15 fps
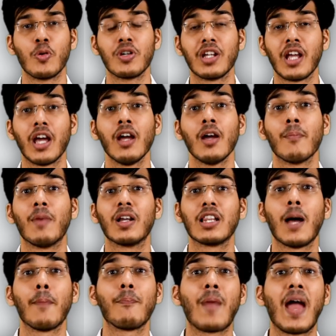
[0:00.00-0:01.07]
पुण्य
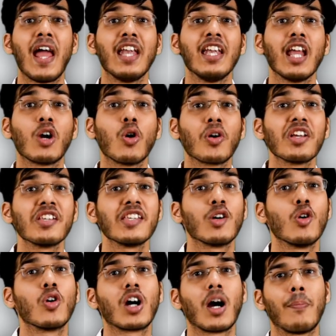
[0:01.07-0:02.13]
मतलब पहनने को किसी
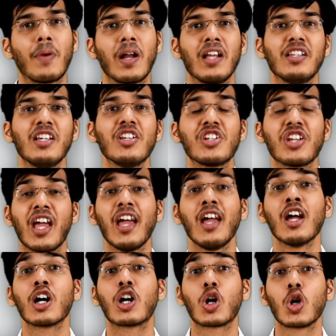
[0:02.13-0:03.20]
को कपड़े दीजिए
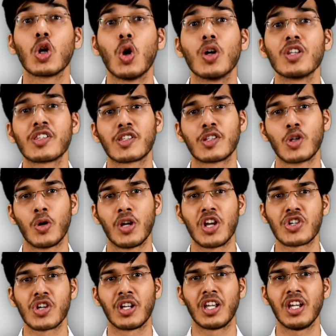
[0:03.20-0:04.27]
क्लोथ्स
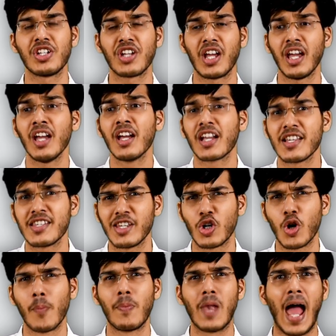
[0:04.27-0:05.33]
डोनेशन कीजिए किसी
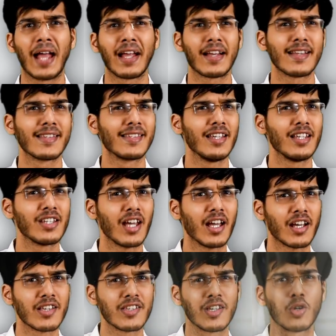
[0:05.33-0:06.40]
को ब्लैंकेट दीजिए
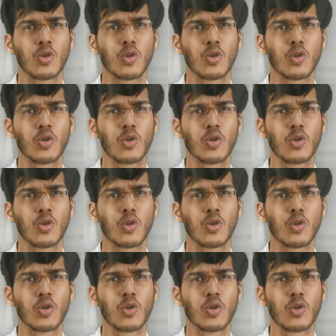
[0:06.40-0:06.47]
किसी